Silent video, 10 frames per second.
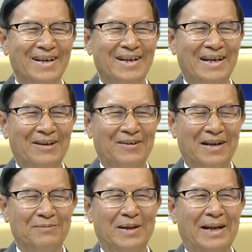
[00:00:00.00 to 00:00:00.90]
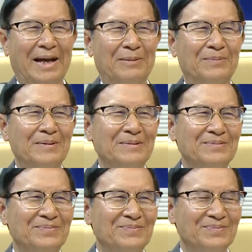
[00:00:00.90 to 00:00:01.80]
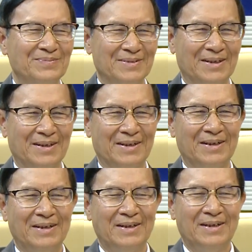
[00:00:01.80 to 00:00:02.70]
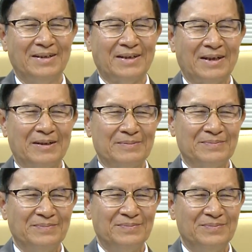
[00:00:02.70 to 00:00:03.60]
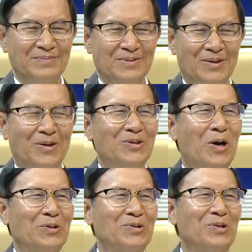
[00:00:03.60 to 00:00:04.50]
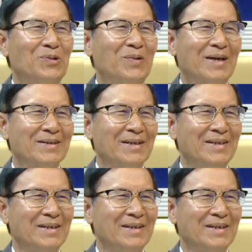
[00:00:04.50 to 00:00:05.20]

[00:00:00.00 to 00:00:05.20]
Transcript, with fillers: Nghe đoạn này mình thèm. Dạ. À, thèm. Hồi nhỏ chúng tôi cũng ăn cái...